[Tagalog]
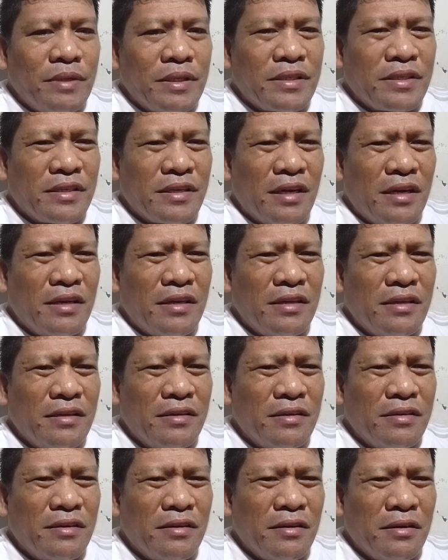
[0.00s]
Pisrali.
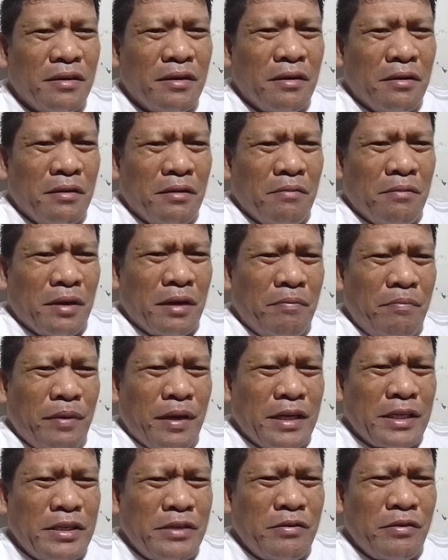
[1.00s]

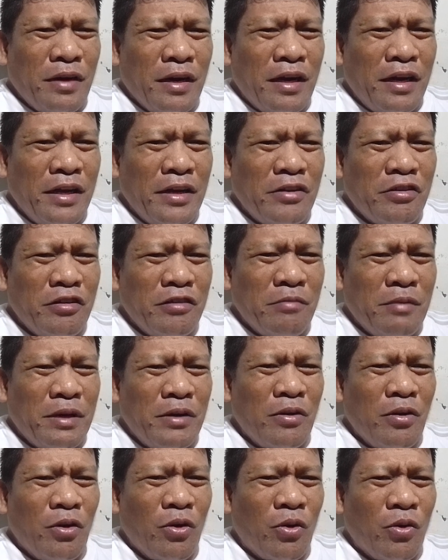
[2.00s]
Magpakasinungaling nyo na,
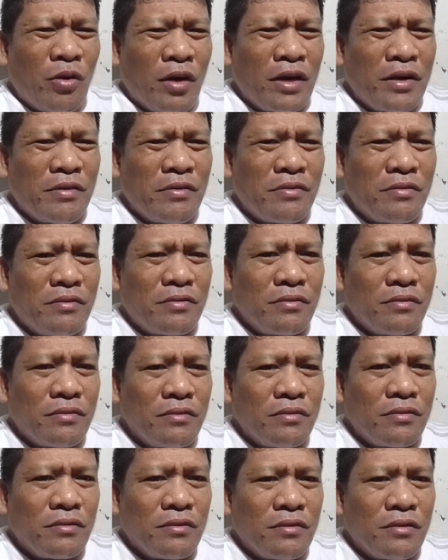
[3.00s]
manluloko kayo.
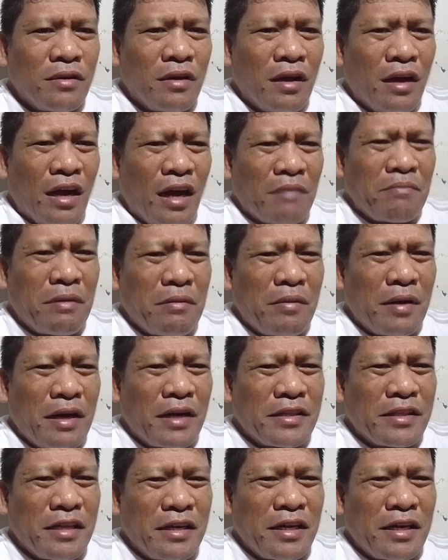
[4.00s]
Ang
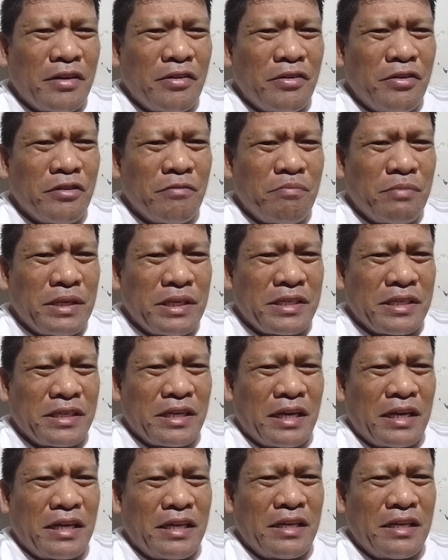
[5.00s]
pamagat ng ano nyo,
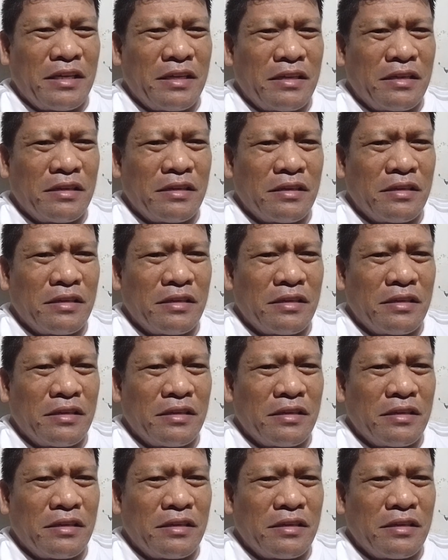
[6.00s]
pisrali.